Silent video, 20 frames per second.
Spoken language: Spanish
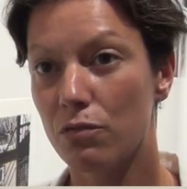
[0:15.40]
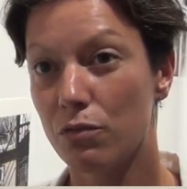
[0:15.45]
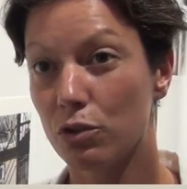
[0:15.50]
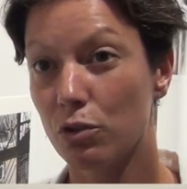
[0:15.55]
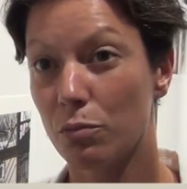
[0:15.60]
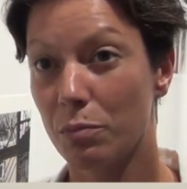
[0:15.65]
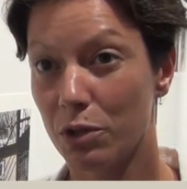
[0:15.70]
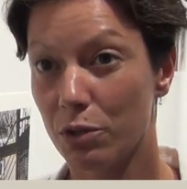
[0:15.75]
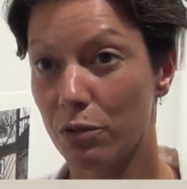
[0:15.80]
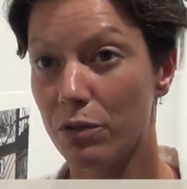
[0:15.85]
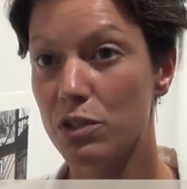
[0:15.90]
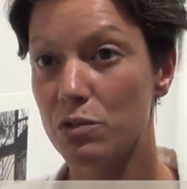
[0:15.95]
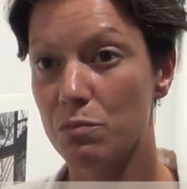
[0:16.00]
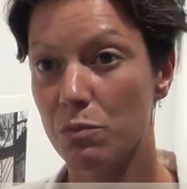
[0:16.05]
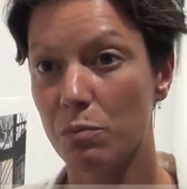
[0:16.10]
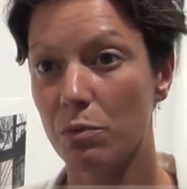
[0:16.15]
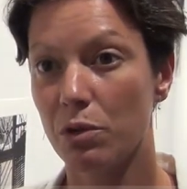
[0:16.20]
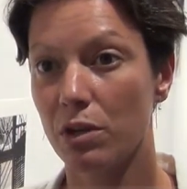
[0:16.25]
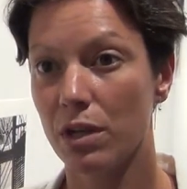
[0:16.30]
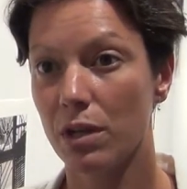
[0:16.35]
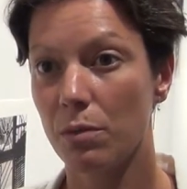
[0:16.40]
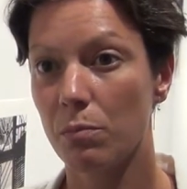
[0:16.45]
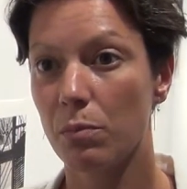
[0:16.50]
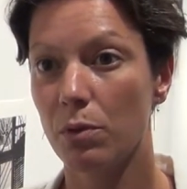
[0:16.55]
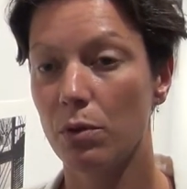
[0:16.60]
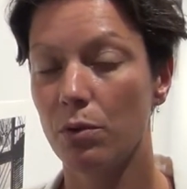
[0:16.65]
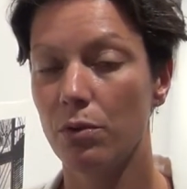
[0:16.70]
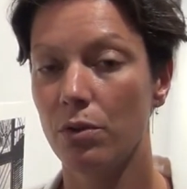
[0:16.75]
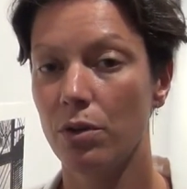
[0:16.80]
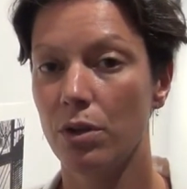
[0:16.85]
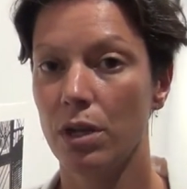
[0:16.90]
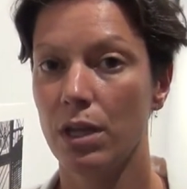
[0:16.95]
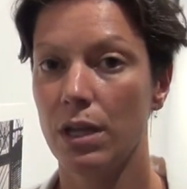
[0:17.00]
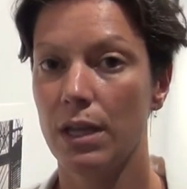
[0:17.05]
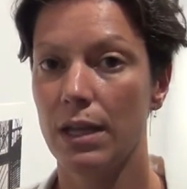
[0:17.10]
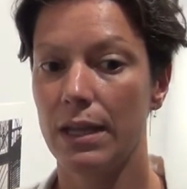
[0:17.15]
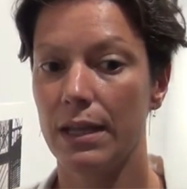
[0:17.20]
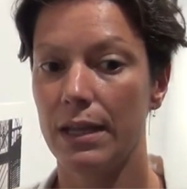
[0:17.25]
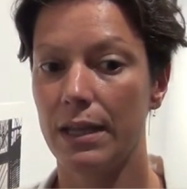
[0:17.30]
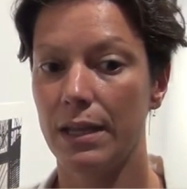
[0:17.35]
fotoperiodismo, por ejemplo,
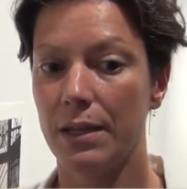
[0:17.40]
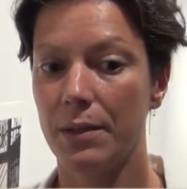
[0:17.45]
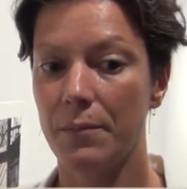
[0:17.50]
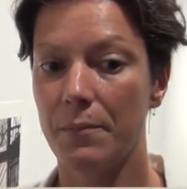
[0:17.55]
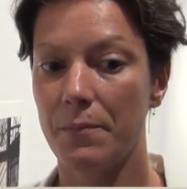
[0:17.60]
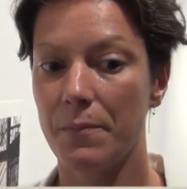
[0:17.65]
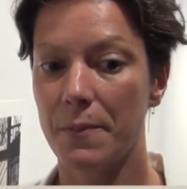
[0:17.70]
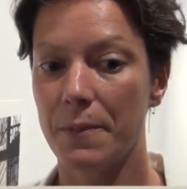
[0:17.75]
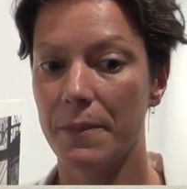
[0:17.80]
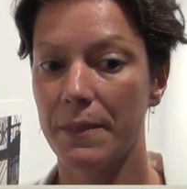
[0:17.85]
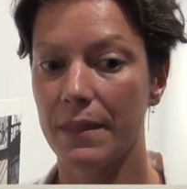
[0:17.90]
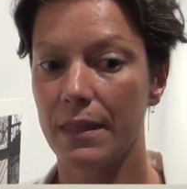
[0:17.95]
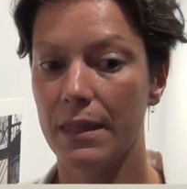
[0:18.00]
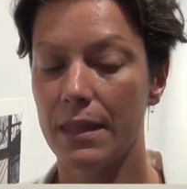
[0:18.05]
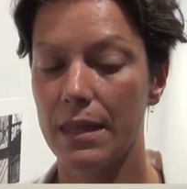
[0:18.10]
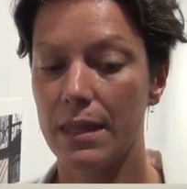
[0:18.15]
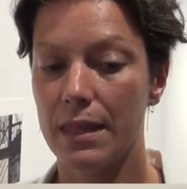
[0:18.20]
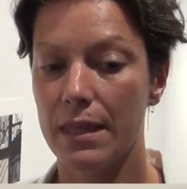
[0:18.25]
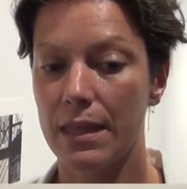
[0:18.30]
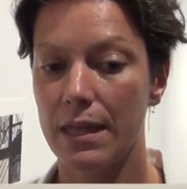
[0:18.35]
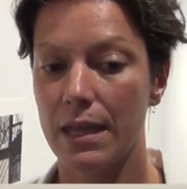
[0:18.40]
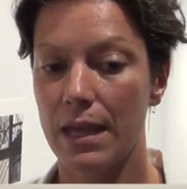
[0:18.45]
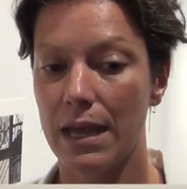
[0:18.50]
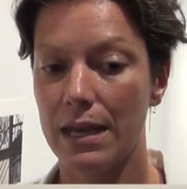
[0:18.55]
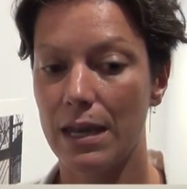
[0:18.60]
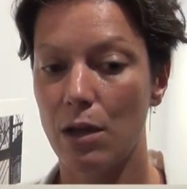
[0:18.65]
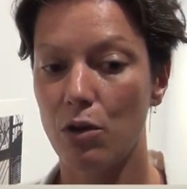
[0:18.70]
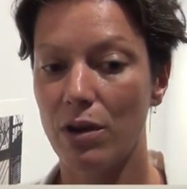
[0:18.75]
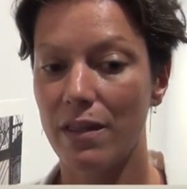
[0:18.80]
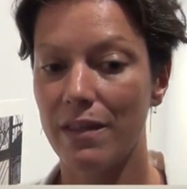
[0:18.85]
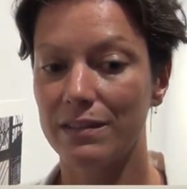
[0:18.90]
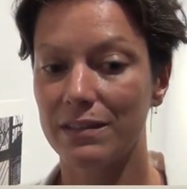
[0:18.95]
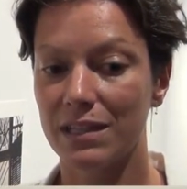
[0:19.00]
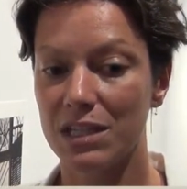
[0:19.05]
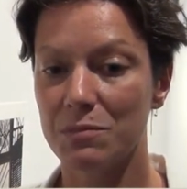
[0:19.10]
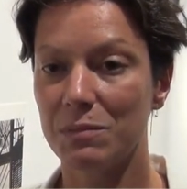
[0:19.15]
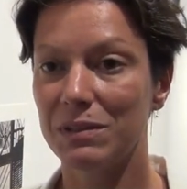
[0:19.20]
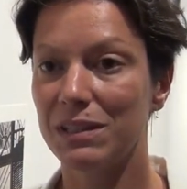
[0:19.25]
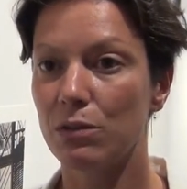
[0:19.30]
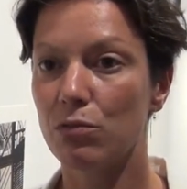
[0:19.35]
eh, a la hora de
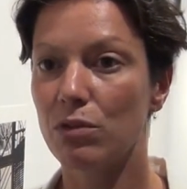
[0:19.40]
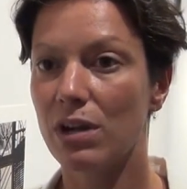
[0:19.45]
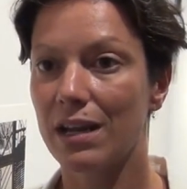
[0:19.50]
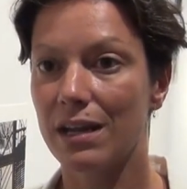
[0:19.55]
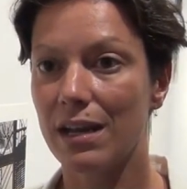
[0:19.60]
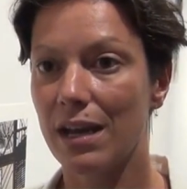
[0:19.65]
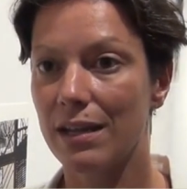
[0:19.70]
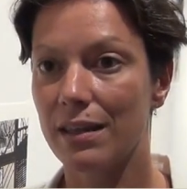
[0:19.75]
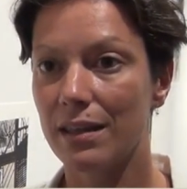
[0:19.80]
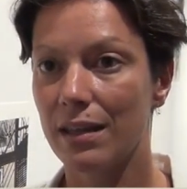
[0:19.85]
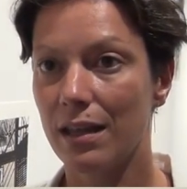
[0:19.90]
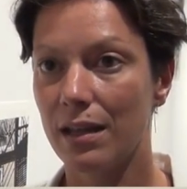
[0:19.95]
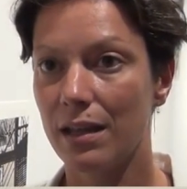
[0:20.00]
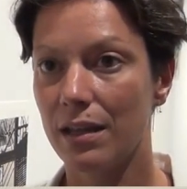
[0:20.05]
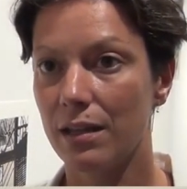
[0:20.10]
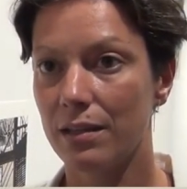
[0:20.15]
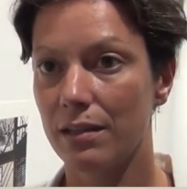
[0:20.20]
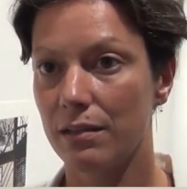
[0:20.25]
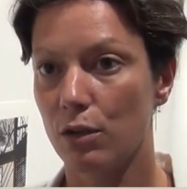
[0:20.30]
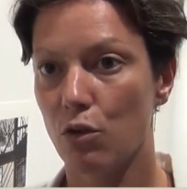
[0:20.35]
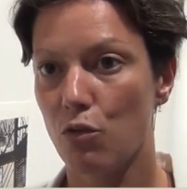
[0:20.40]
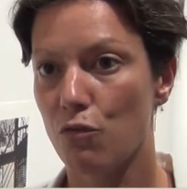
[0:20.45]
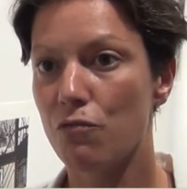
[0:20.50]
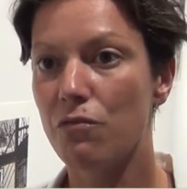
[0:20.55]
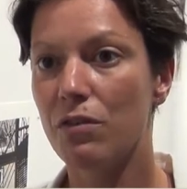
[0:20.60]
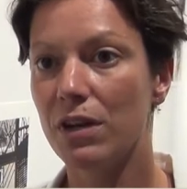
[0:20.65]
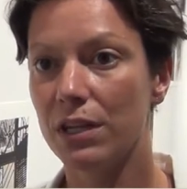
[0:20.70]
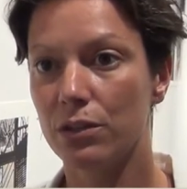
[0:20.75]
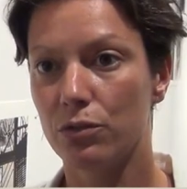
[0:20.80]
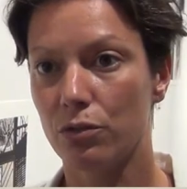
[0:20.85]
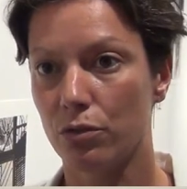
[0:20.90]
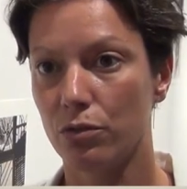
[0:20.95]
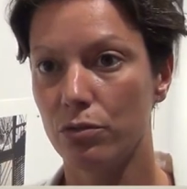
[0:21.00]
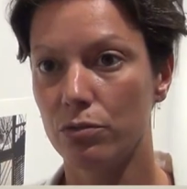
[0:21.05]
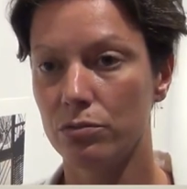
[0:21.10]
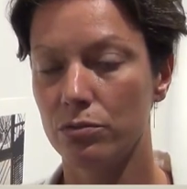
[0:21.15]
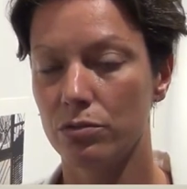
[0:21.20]
transmitir una realidad de conflicto.